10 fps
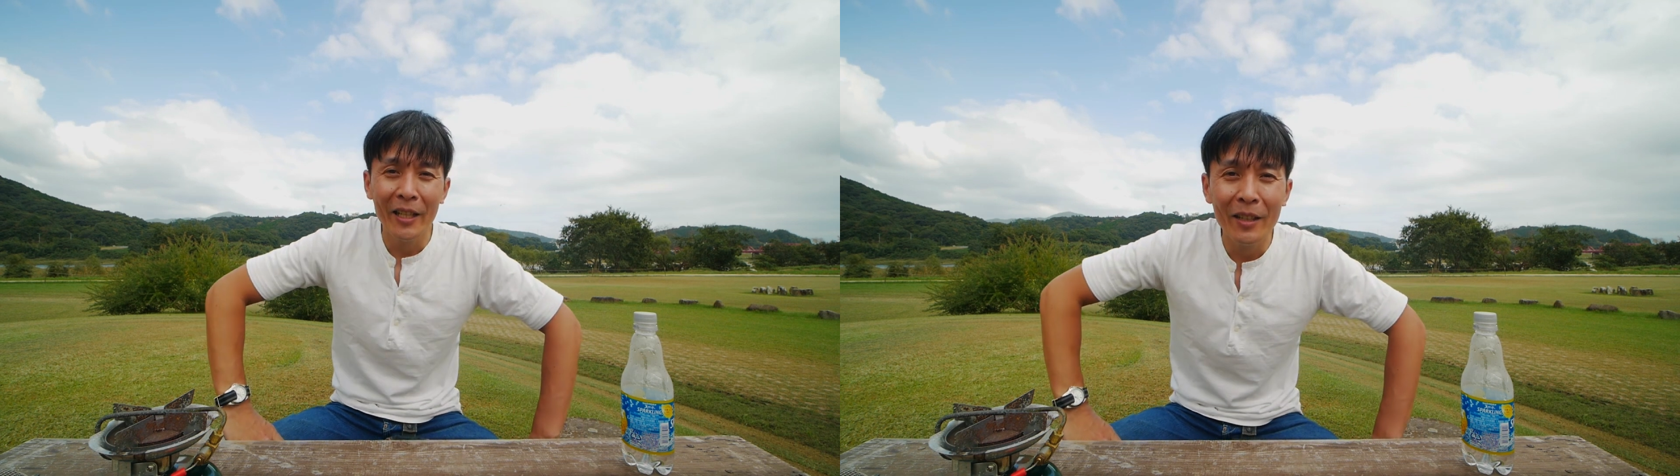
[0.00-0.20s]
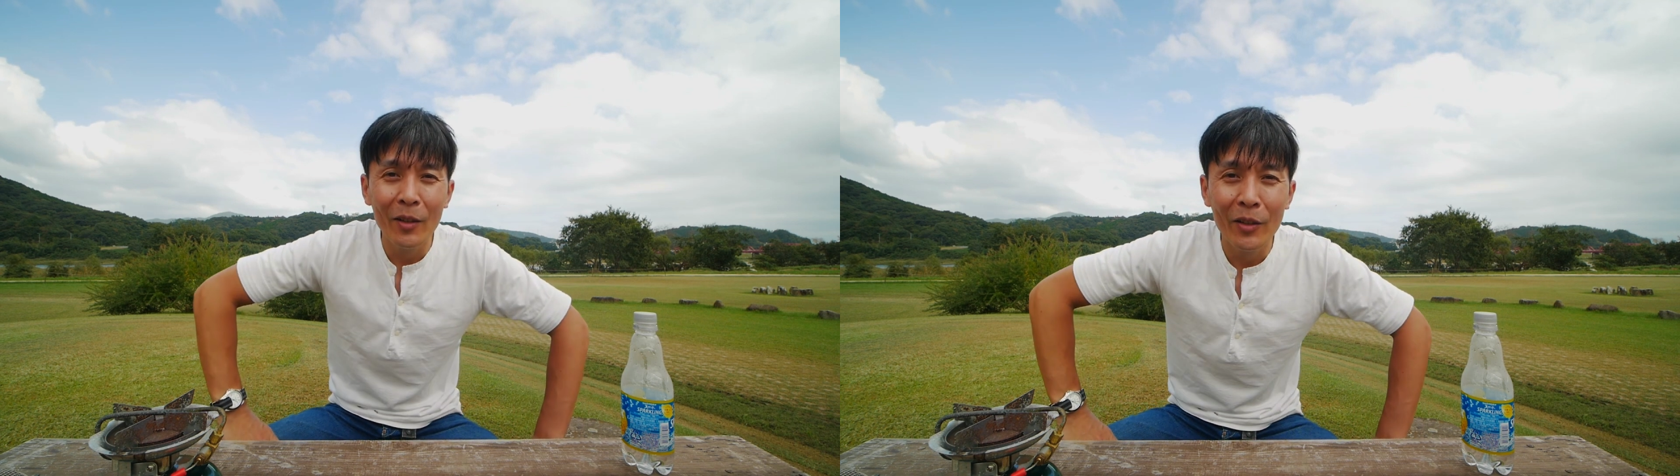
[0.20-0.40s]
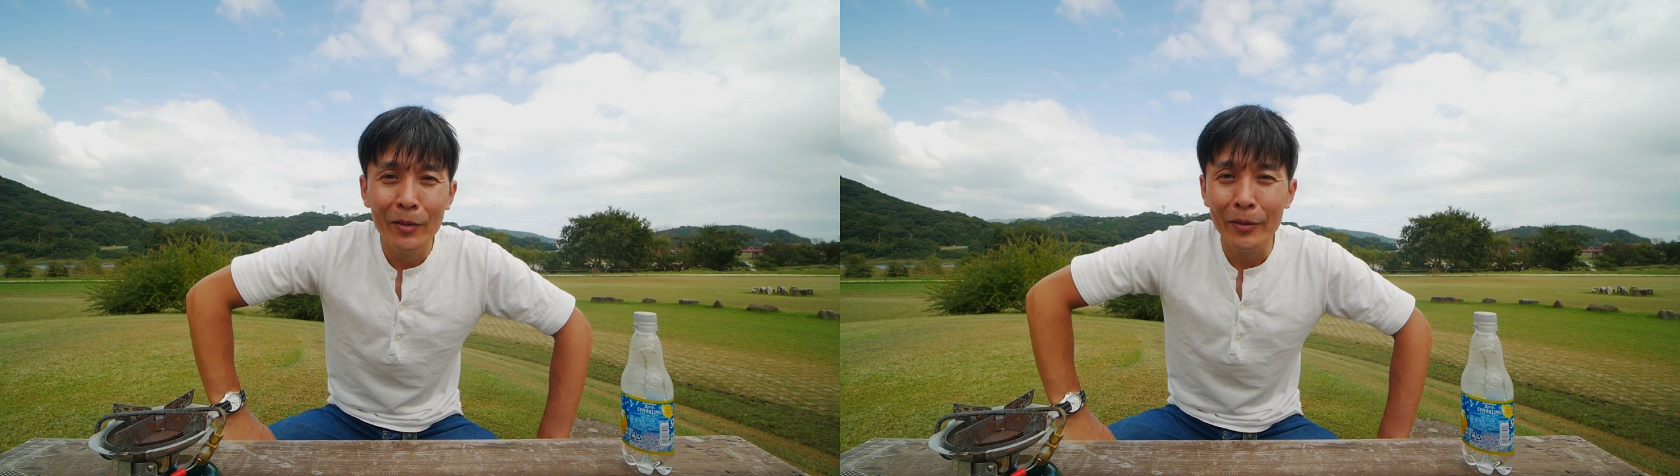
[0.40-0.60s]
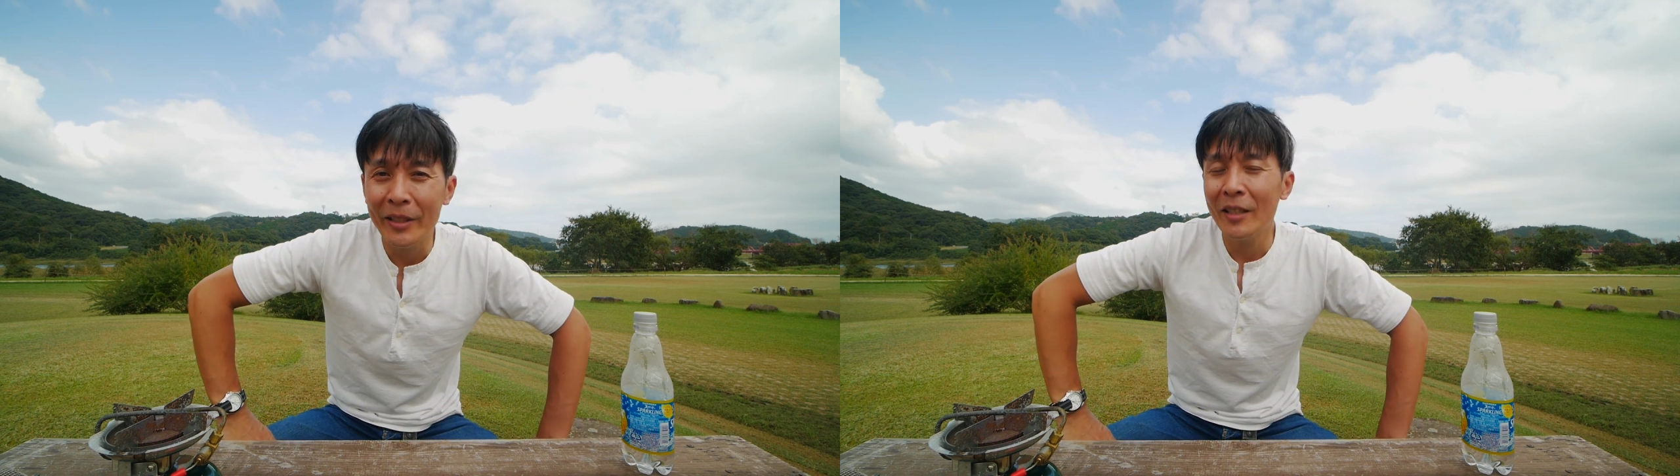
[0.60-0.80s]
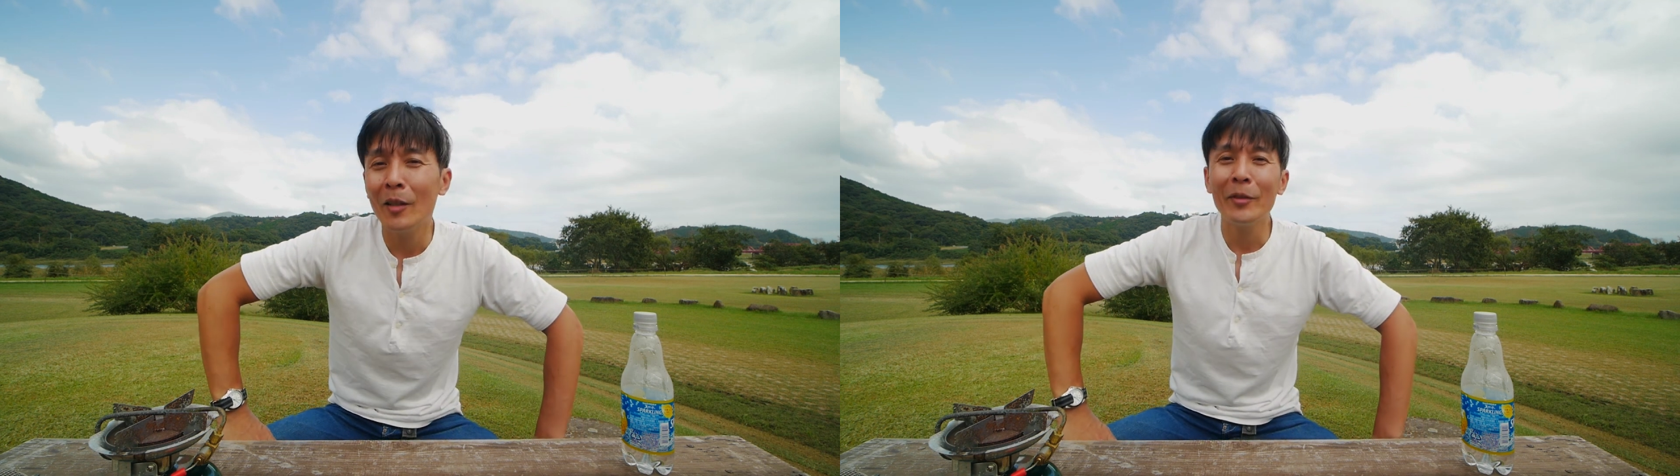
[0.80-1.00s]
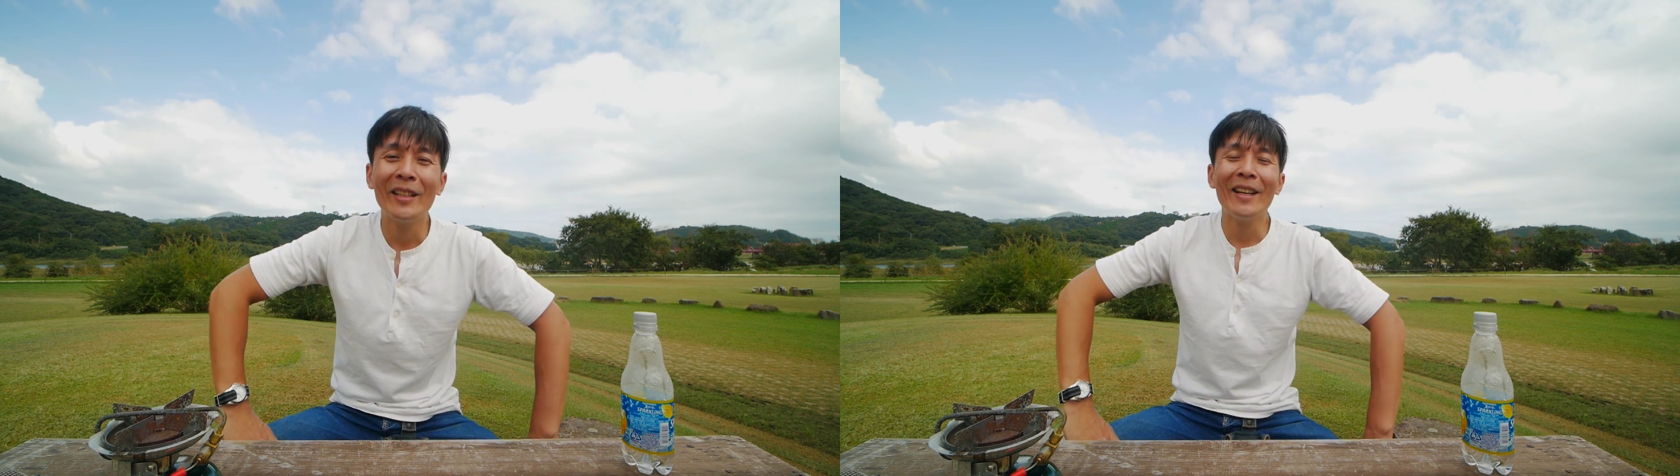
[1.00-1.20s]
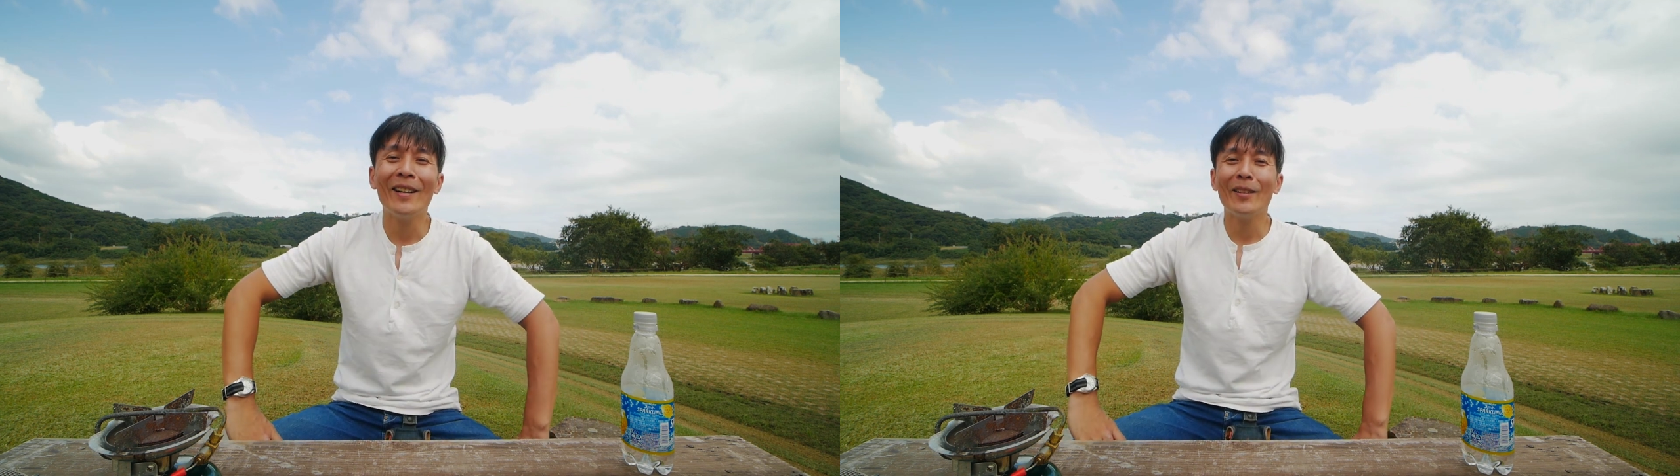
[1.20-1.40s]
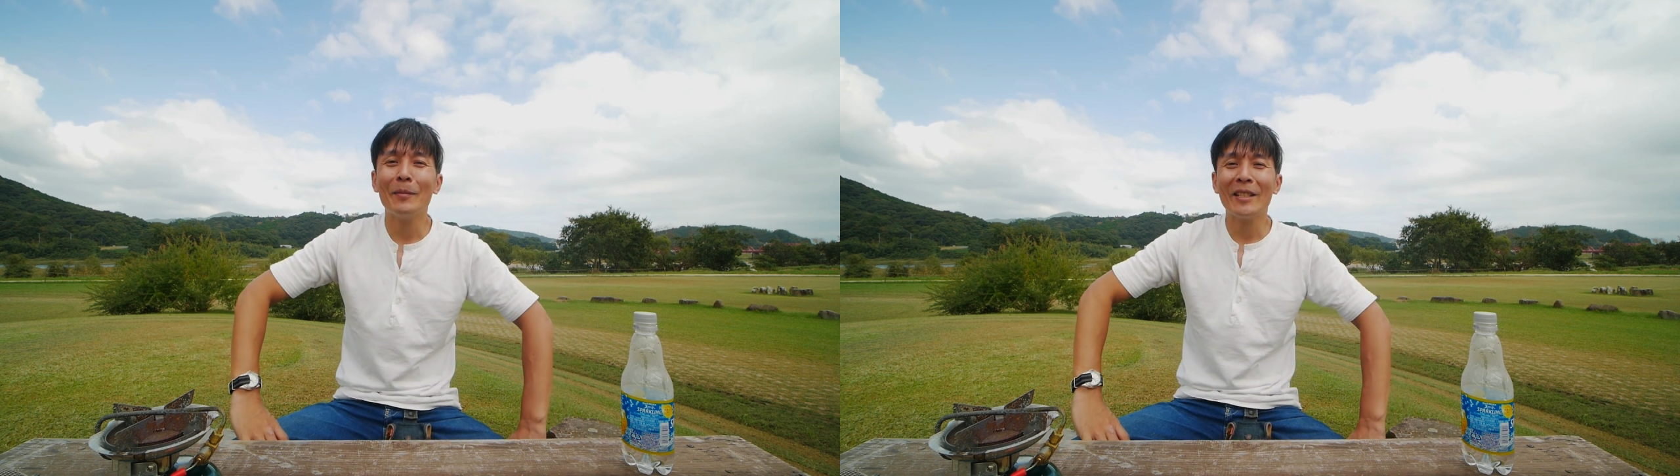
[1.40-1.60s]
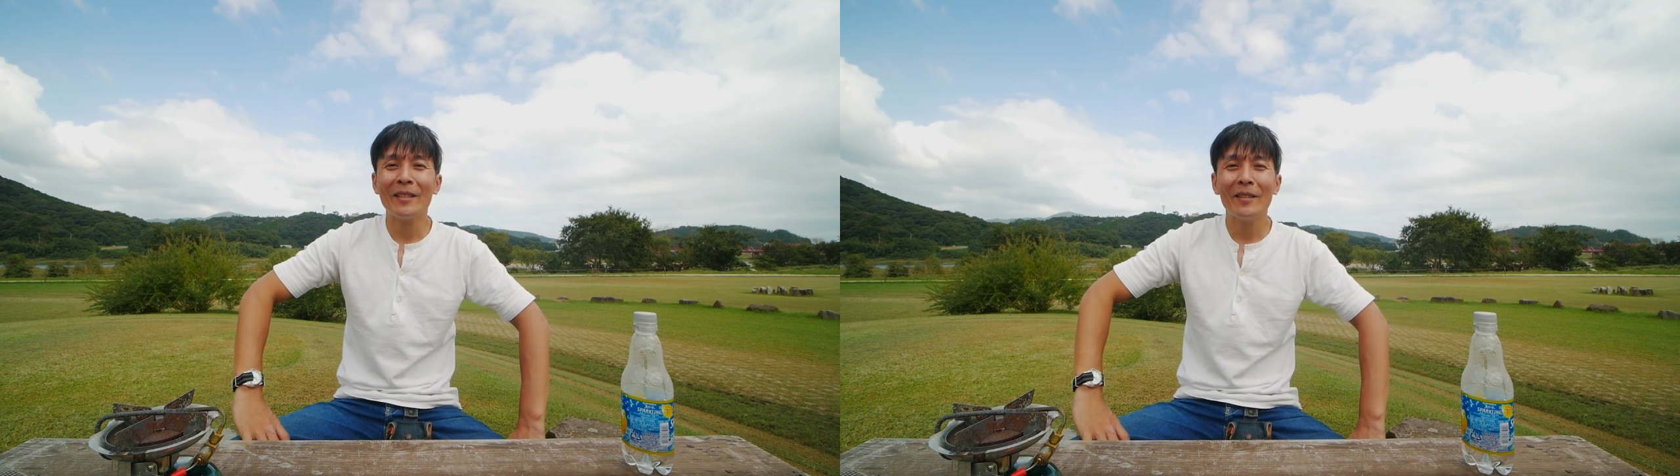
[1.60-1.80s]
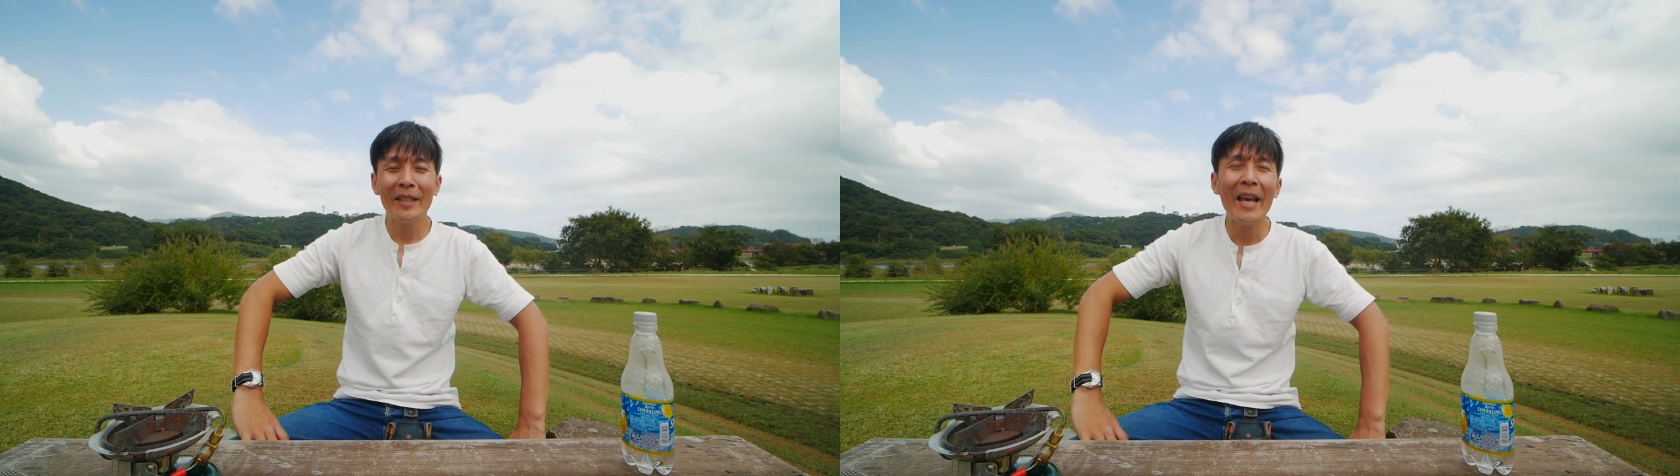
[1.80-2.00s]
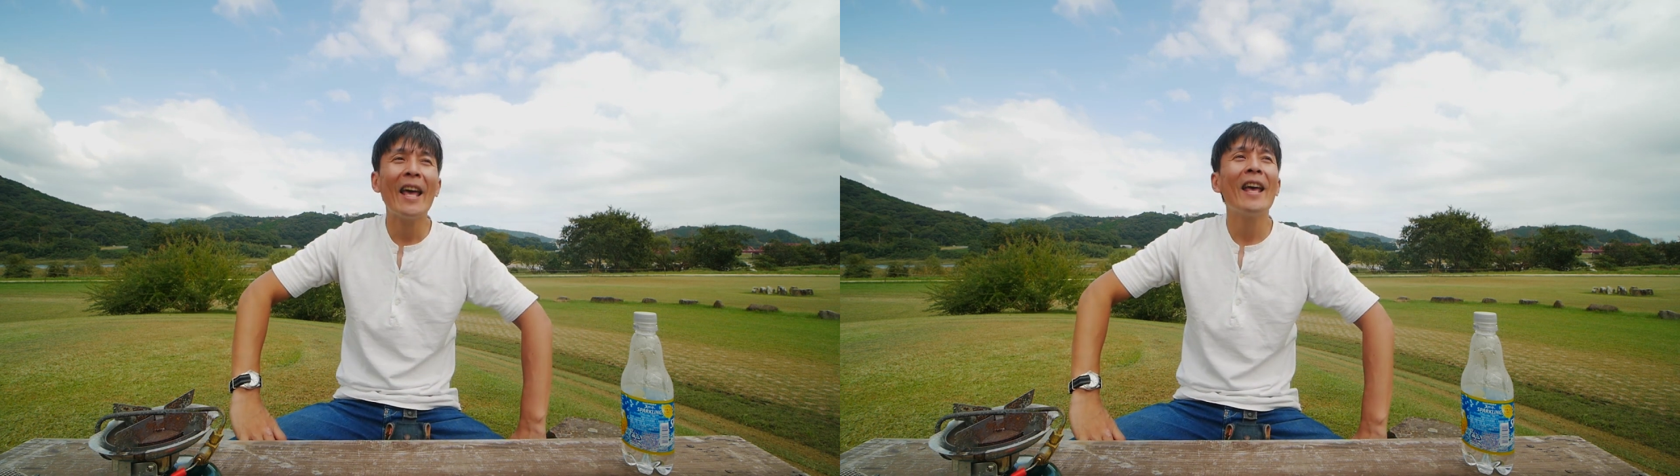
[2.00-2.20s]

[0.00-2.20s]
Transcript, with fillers: いなというふうに思っておりますので、